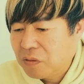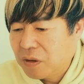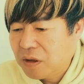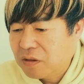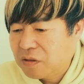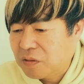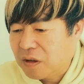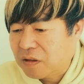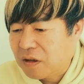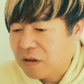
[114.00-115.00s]
は X
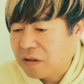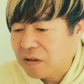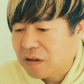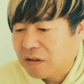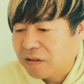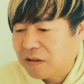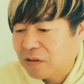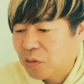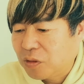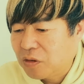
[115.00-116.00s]
の浅はかさが重
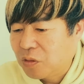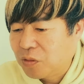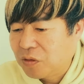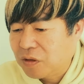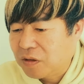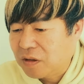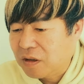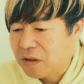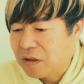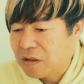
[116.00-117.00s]
なったことだと思うのです
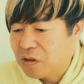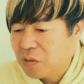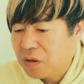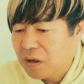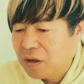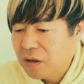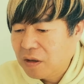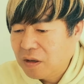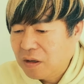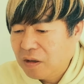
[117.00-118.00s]
が、いかがでしょうか
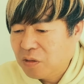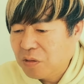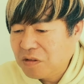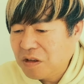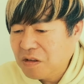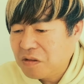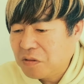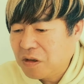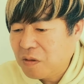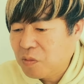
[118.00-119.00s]
伊藤選手
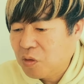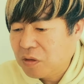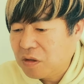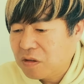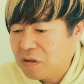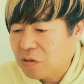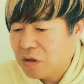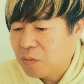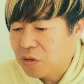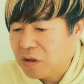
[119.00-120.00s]
の件も大谷選手の
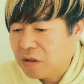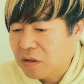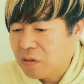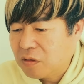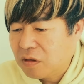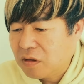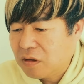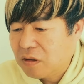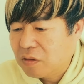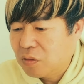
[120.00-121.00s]
件も探偵の資格
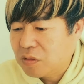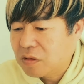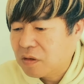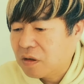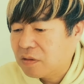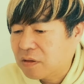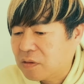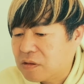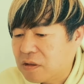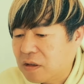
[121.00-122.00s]
があるとおっしゃるライスさん
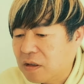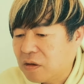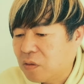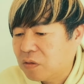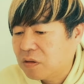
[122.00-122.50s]
の知的な考